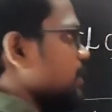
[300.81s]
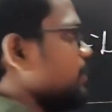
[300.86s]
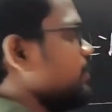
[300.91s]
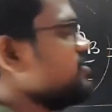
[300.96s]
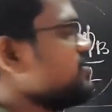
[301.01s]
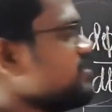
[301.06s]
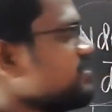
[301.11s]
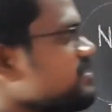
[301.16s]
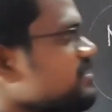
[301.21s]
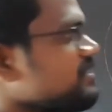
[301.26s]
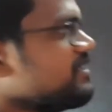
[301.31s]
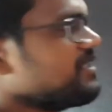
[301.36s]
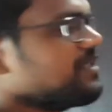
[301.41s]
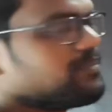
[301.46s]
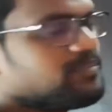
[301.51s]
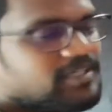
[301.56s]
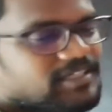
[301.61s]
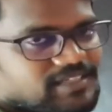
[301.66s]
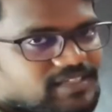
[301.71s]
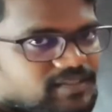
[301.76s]
விச் இஸ்
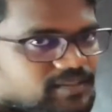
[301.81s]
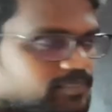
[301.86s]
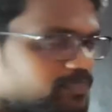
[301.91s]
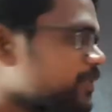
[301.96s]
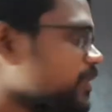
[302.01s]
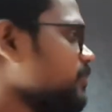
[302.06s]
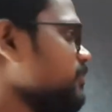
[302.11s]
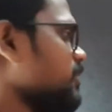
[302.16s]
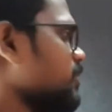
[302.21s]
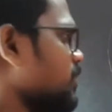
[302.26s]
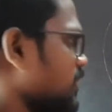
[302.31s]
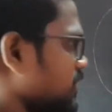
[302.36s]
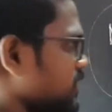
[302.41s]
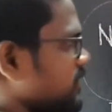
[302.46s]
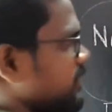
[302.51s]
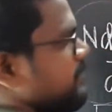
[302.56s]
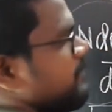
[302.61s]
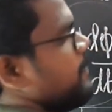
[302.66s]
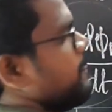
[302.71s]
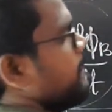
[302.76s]
நத்திங் பட்
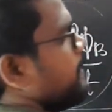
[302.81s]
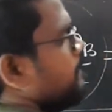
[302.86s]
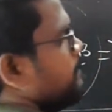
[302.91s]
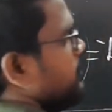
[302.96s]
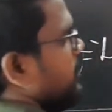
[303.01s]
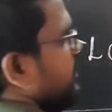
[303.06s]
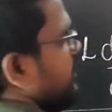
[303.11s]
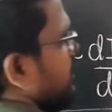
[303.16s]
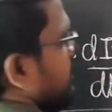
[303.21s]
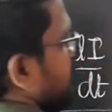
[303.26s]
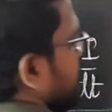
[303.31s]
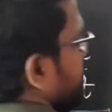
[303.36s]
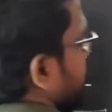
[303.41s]
பர்மியபிலிட்டி ரைட் இட்